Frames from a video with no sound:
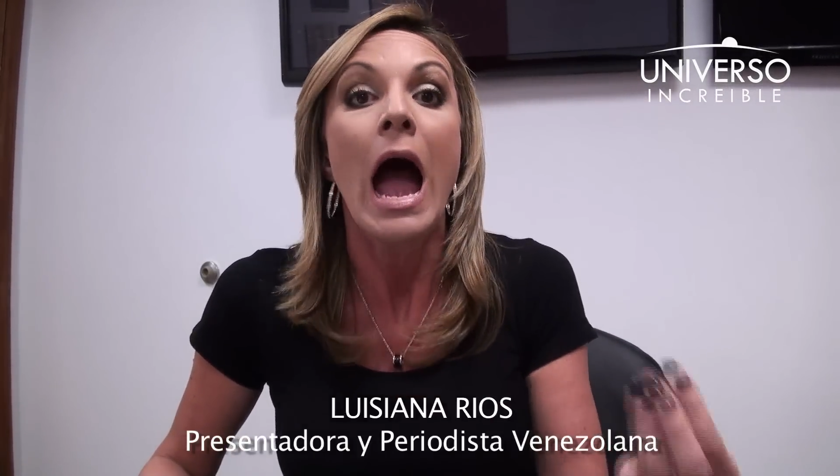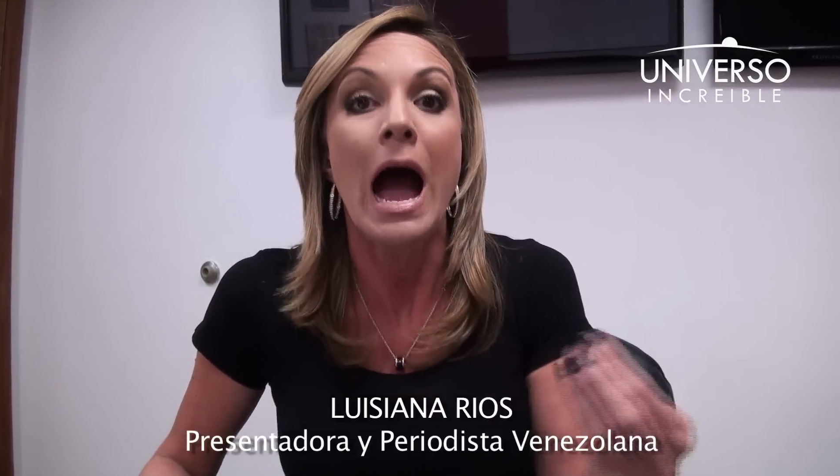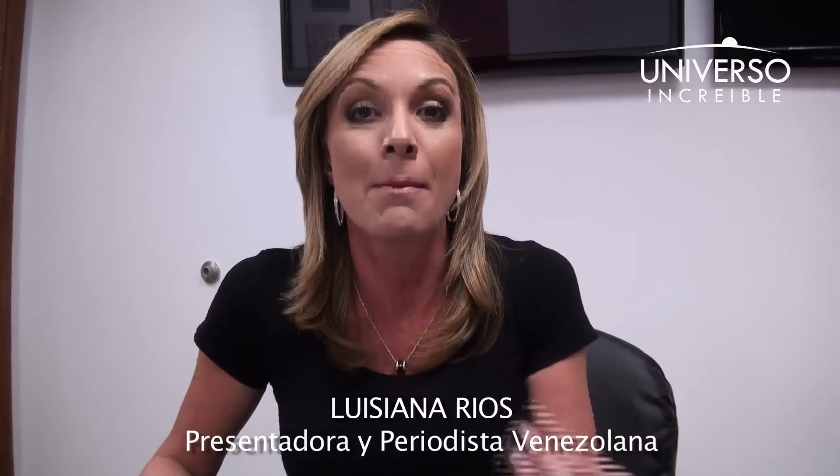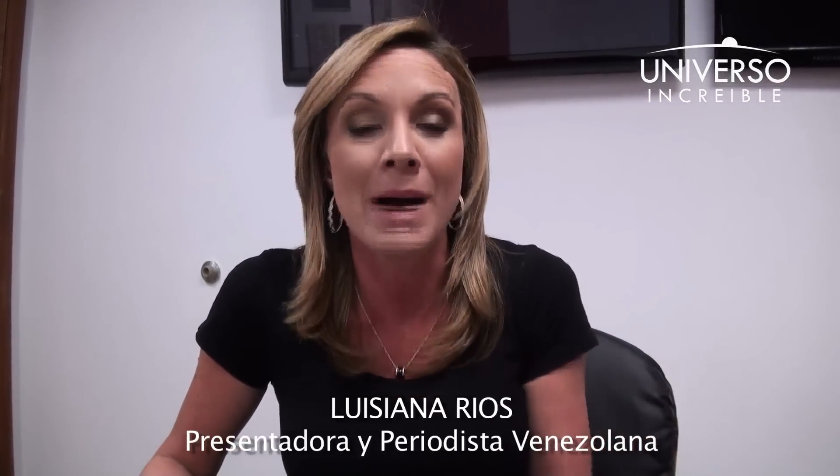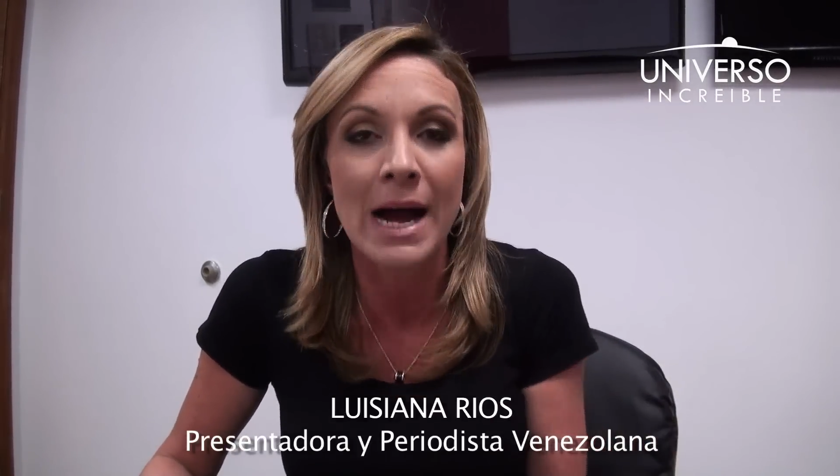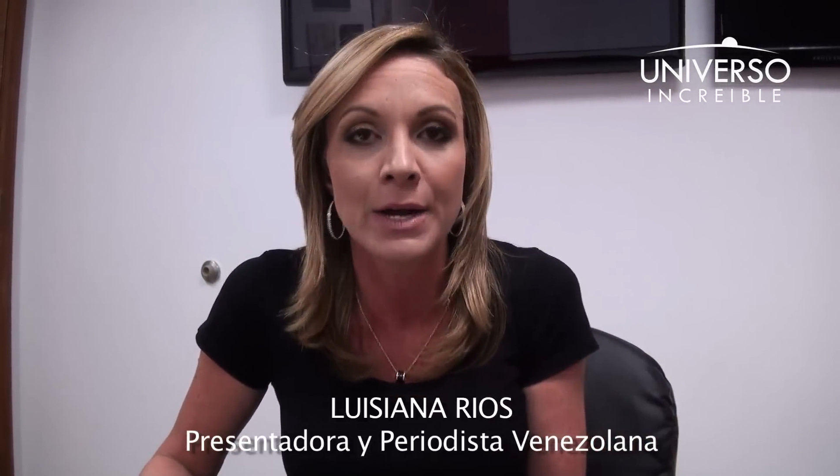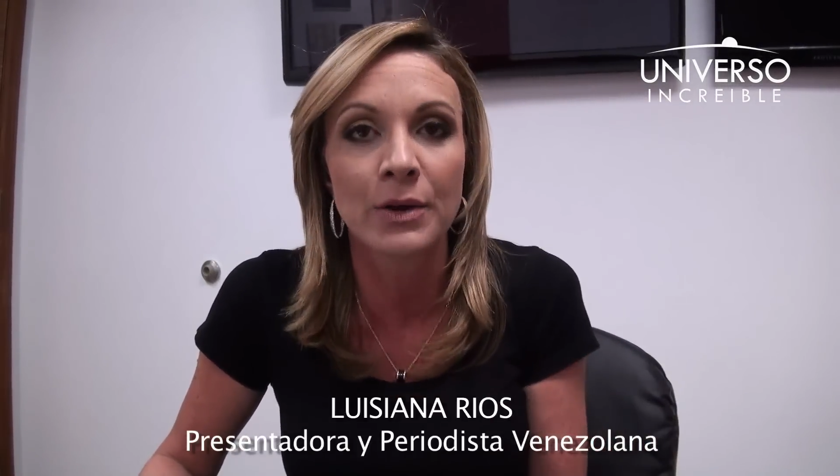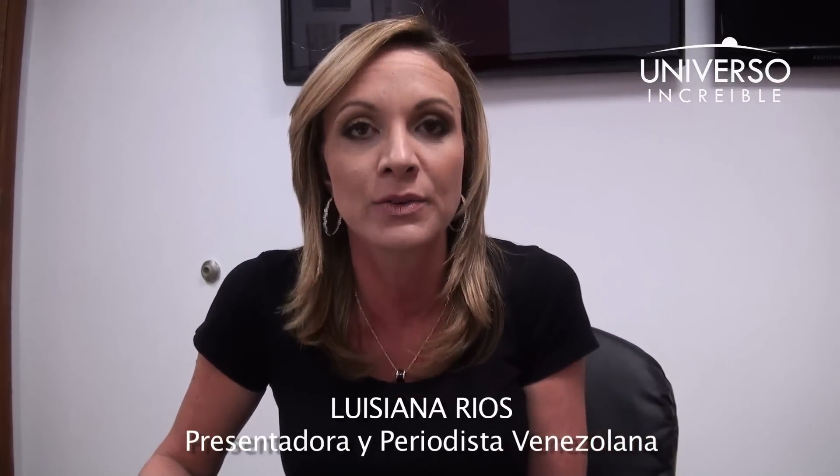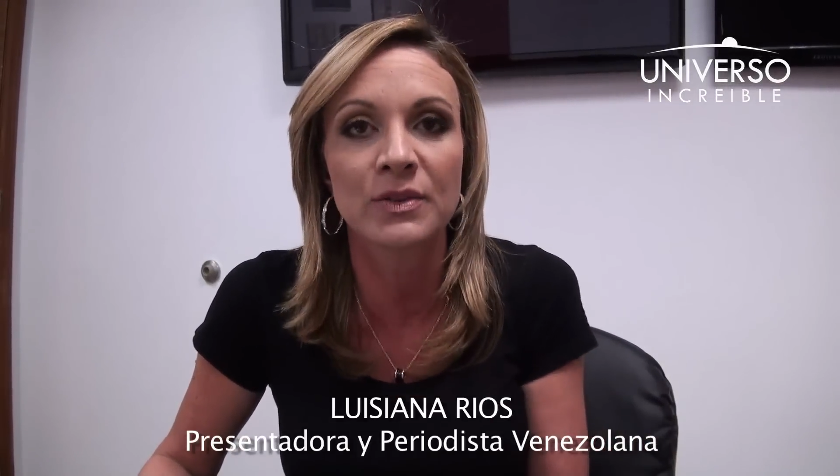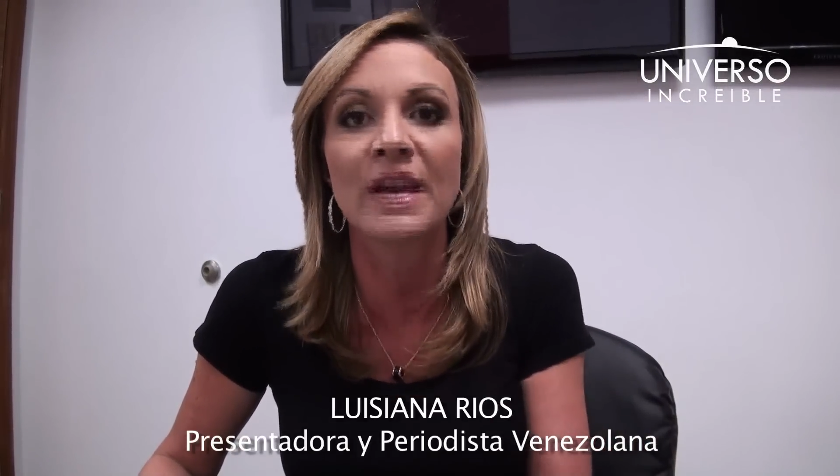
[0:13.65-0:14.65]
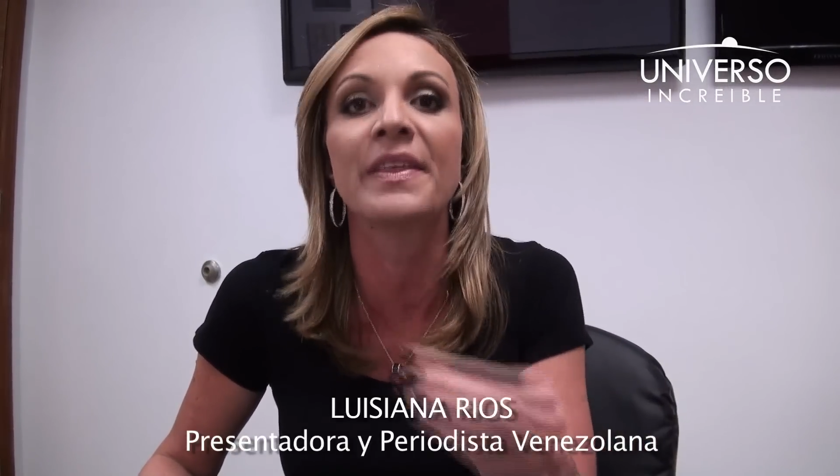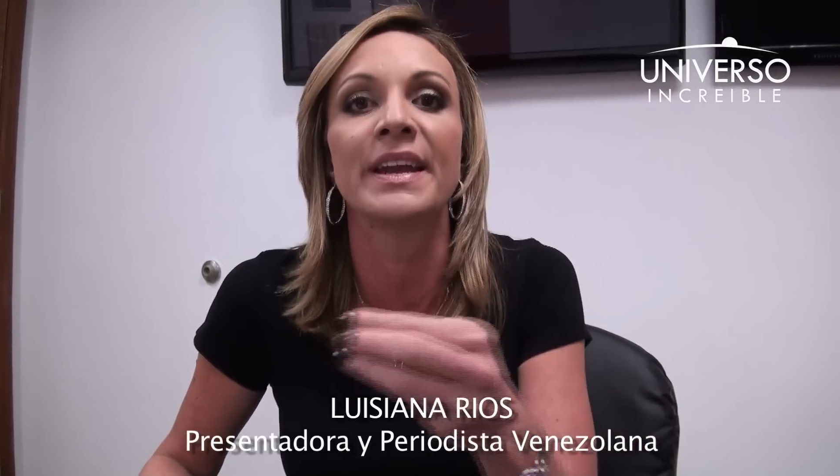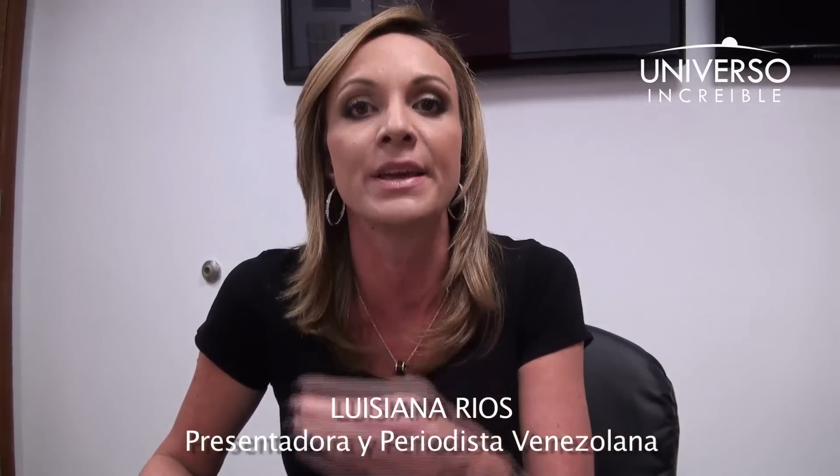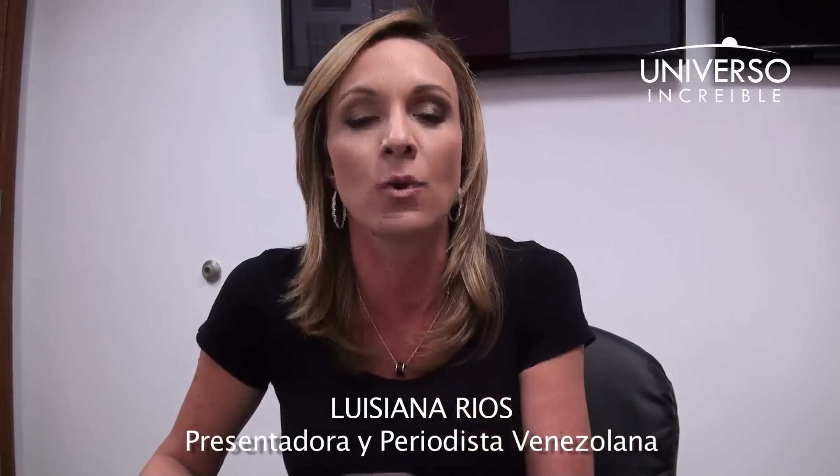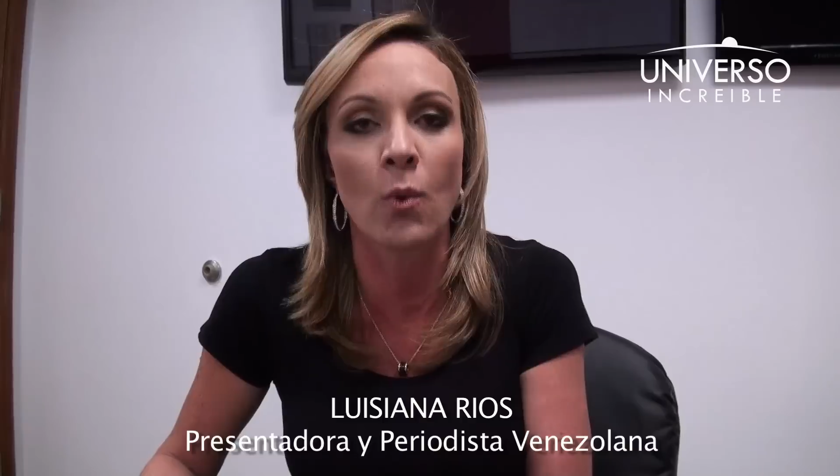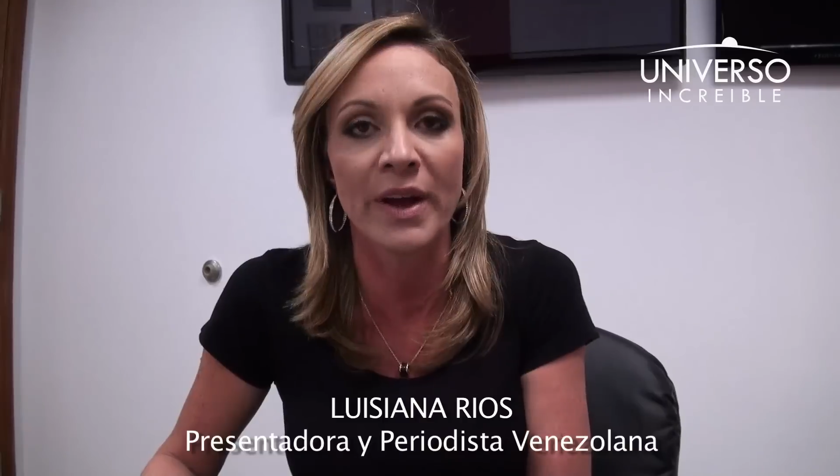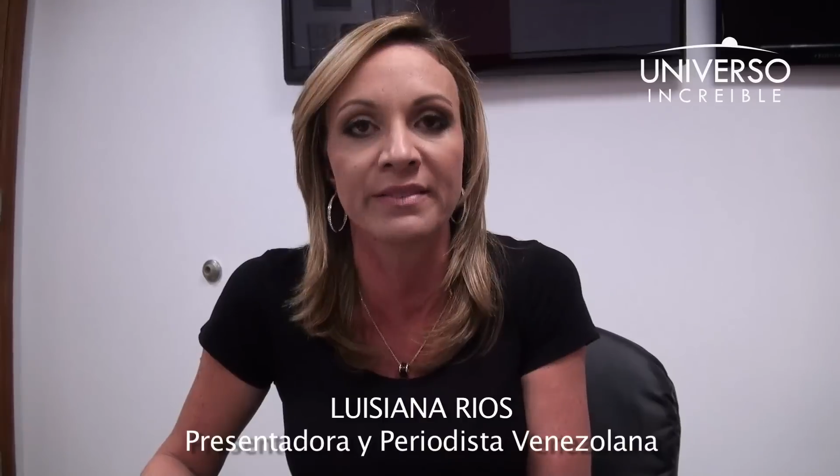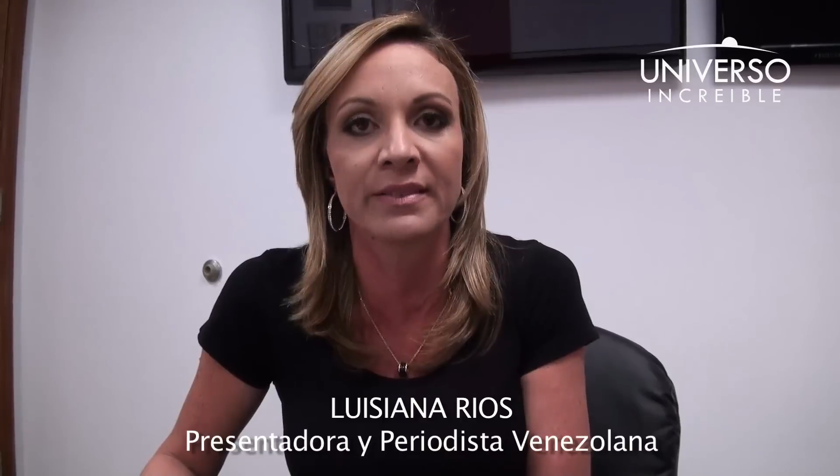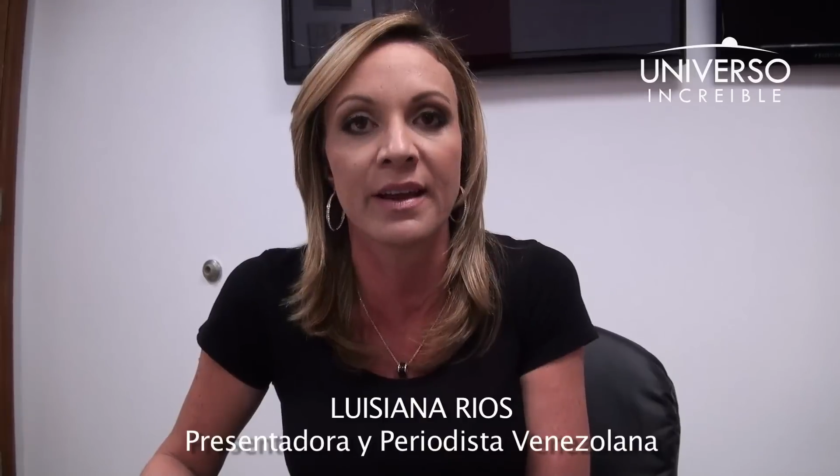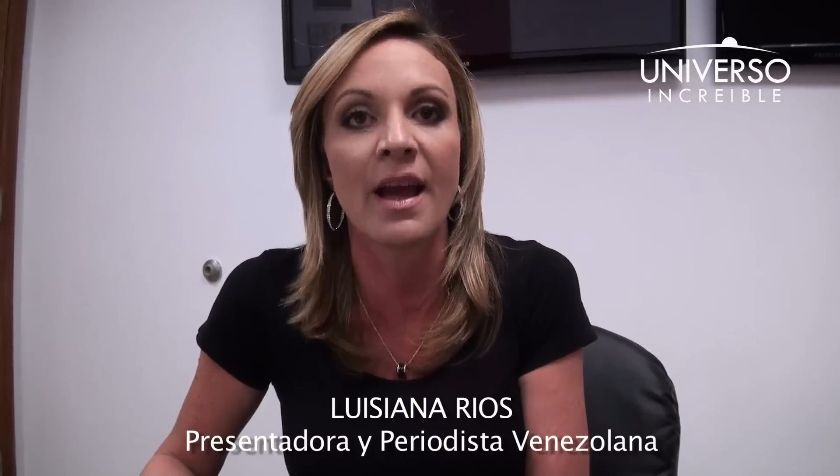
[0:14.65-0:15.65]
a manos de
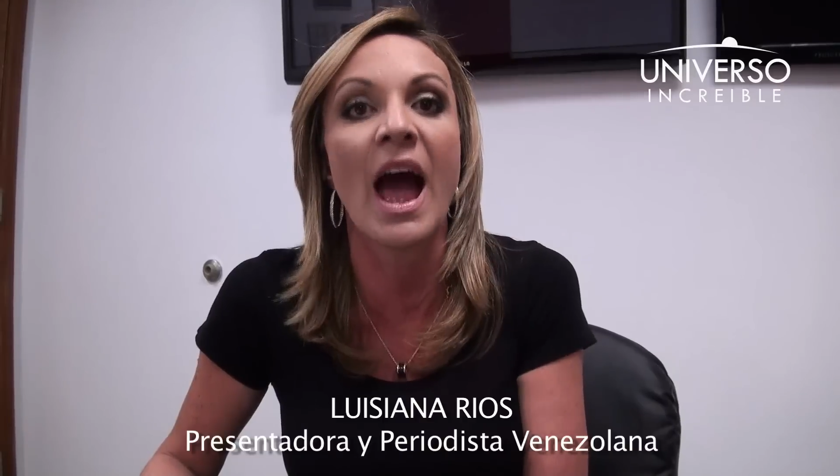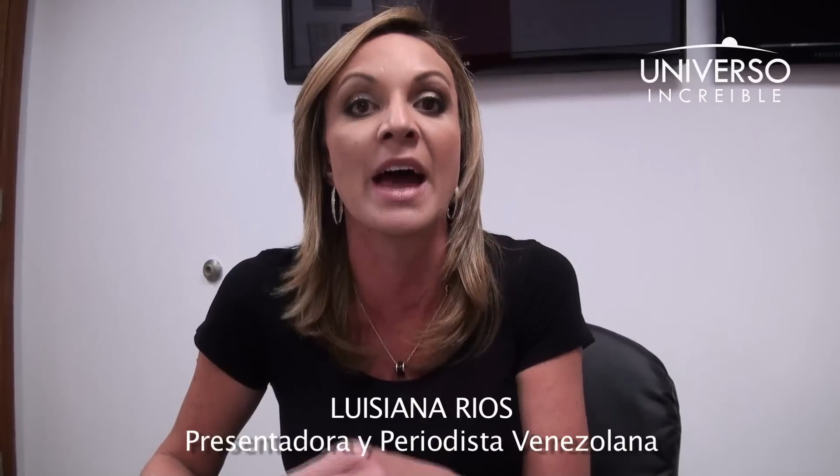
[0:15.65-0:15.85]
delincuentes